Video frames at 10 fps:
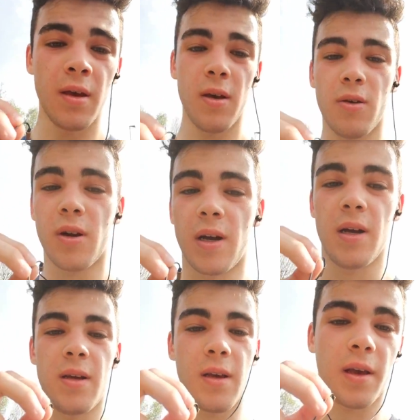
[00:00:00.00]
E ora
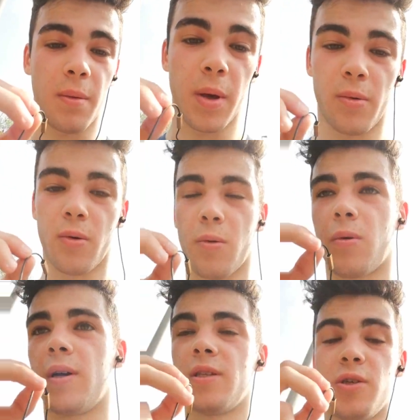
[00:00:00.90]
che abbiamo
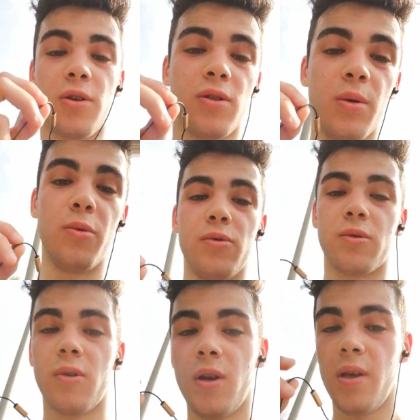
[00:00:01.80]
quasi sciolto i
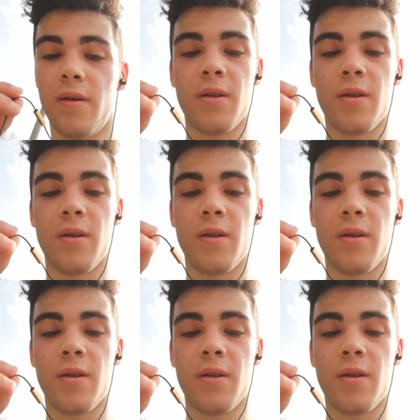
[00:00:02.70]
muscoli